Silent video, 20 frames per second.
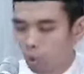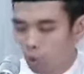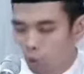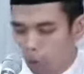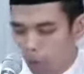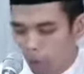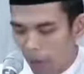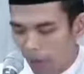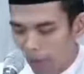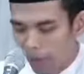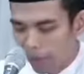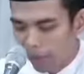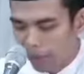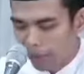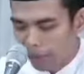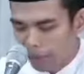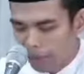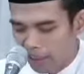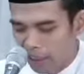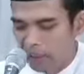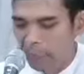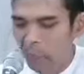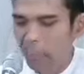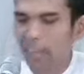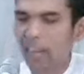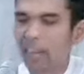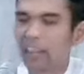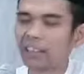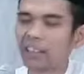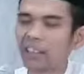tunduk pandangannya tak
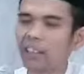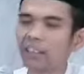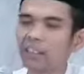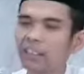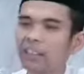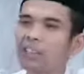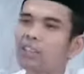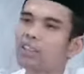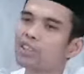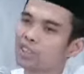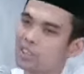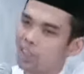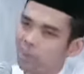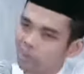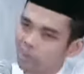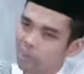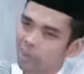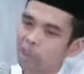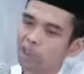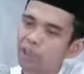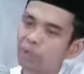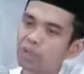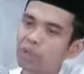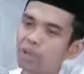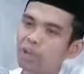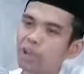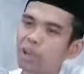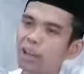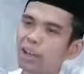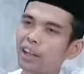jelalatan, siap dia
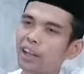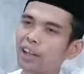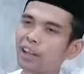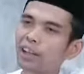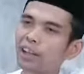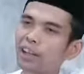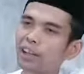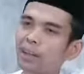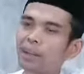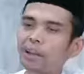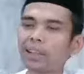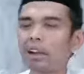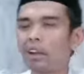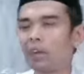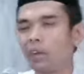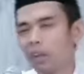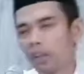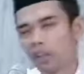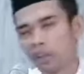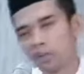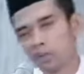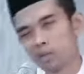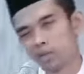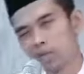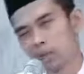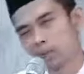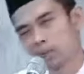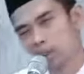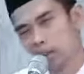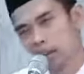hidup susah dengan kita. Banyak orang
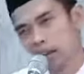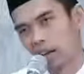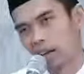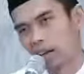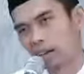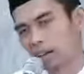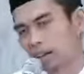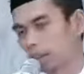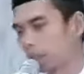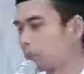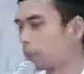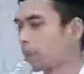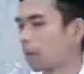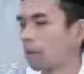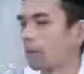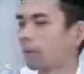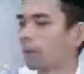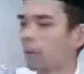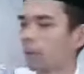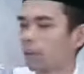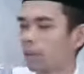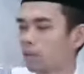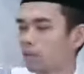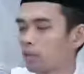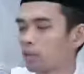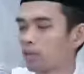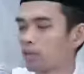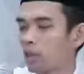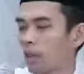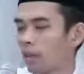hidup siap senang, tapi tak banyak
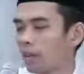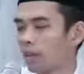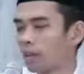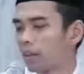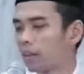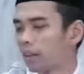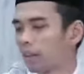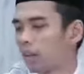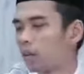yang hidup susah.